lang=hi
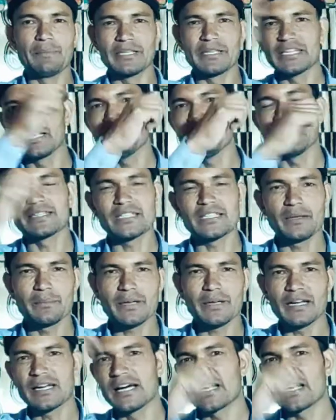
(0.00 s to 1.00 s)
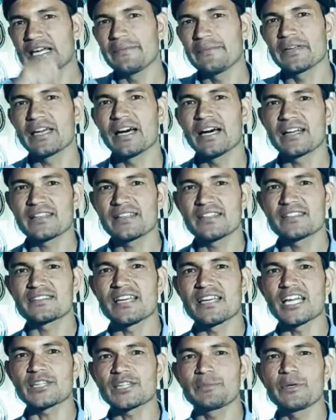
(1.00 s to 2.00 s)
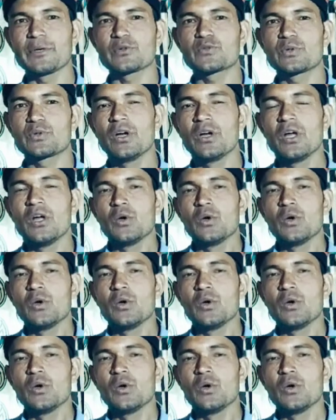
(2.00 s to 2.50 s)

बंदे मातरम का गाना भी गा रही थी साथ में उस